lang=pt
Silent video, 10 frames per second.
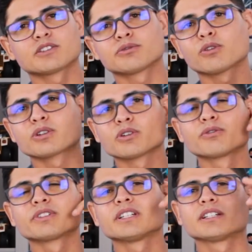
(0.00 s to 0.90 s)
de um fone de
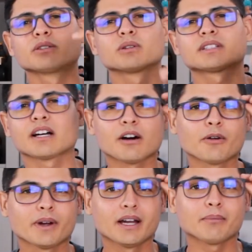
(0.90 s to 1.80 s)
ouvido e
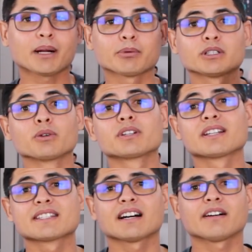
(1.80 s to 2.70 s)
tal para poder
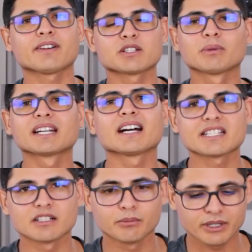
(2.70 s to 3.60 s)
utilizar, fazer uma
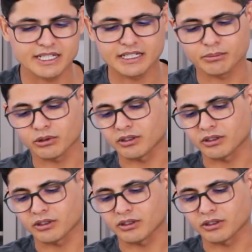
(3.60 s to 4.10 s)
ligação, por exemplo.